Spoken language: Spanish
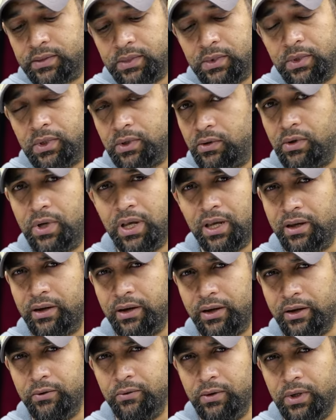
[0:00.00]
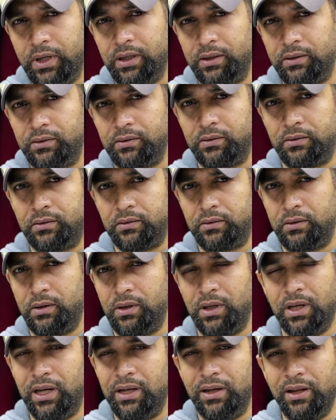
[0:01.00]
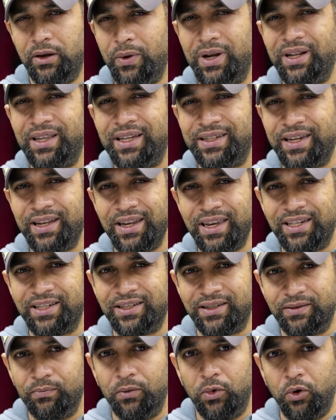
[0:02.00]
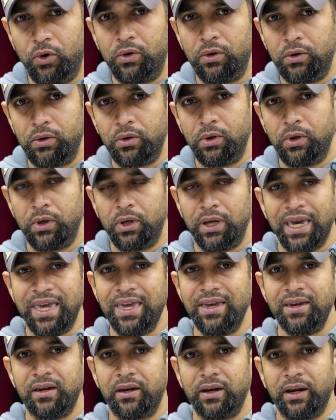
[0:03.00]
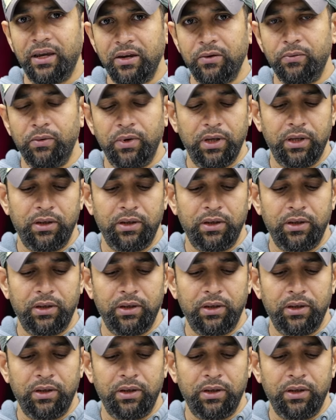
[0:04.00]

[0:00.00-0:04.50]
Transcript: Esto es increíble. ¿ah? E-, el nivel de cinismo es increíble.